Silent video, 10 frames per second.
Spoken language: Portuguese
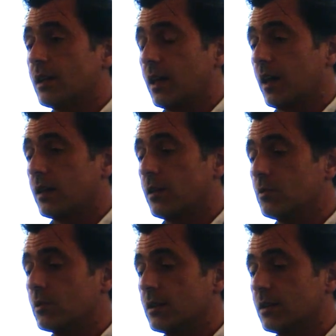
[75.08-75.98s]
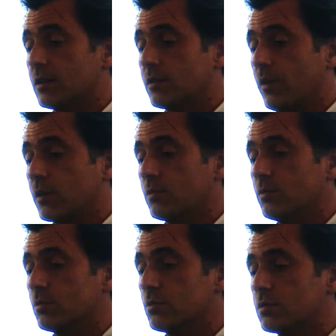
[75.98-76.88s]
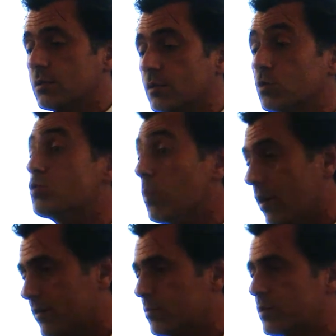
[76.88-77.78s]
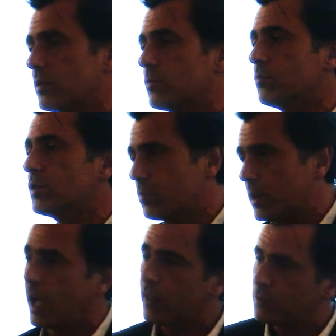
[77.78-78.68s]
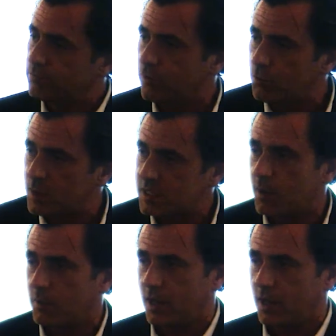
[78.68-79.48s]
têm. Uh, como referiu -se o Vice-Presidente, e bem, temos o orgulho, de